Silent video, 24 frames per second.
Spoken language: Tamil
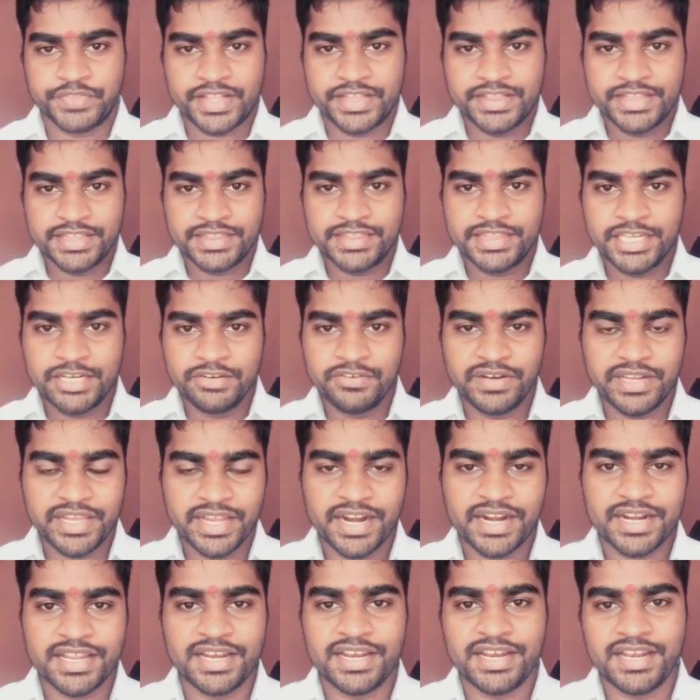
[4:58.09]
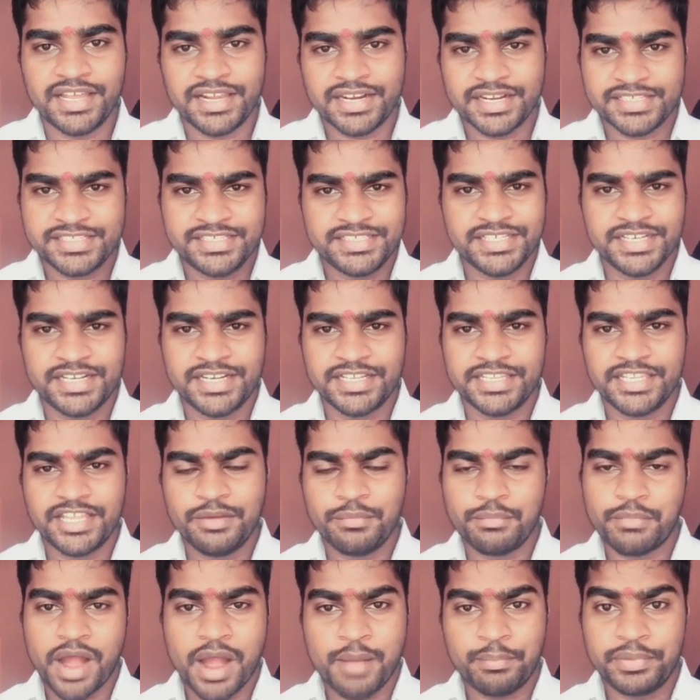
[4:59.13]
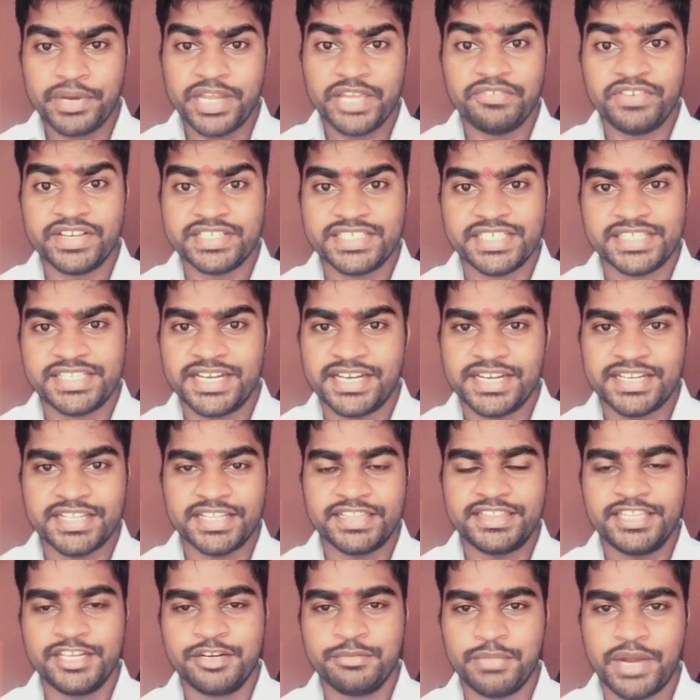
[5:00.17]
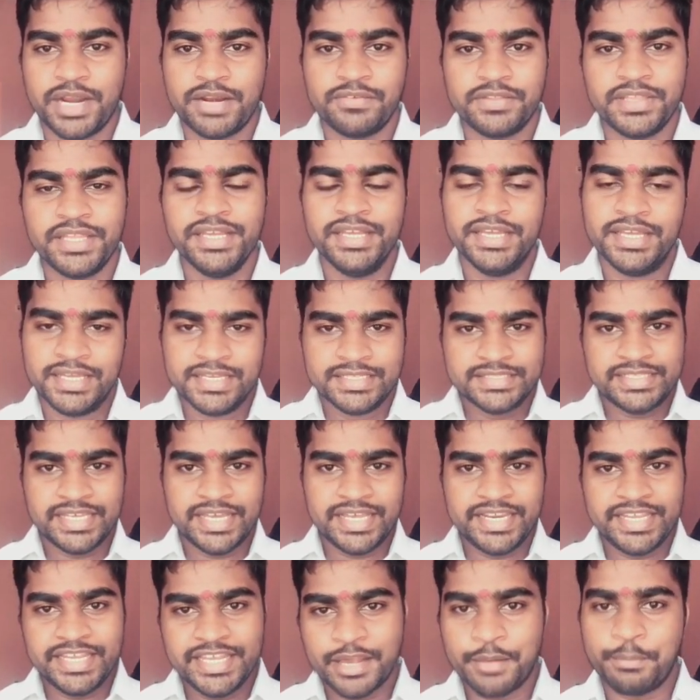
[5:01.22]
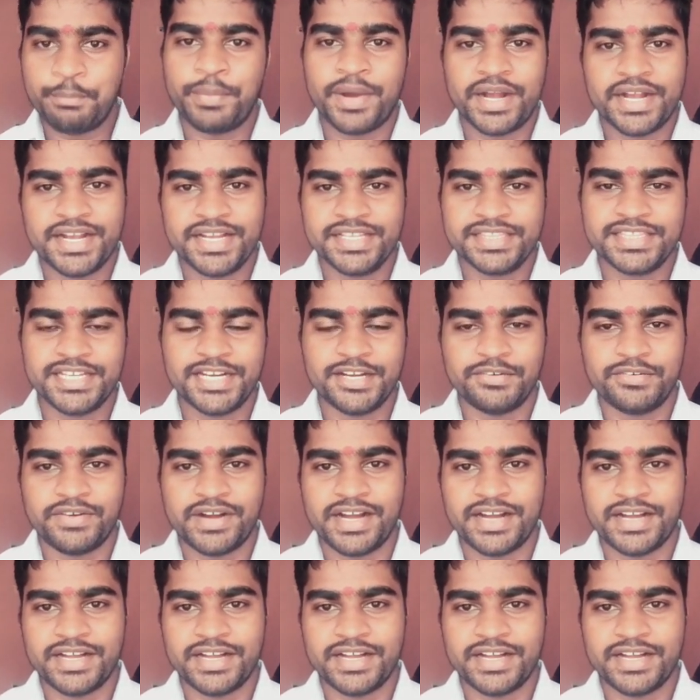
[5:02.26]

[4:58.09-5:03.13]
இந்த திருவிளையாடெல்லாம் ரசிச்சுட்டு இருந்த மாப்பிள்ளை வேஷத்தில் இருந்த திருமால் வந்து சரி என் பக்கத்தில் வா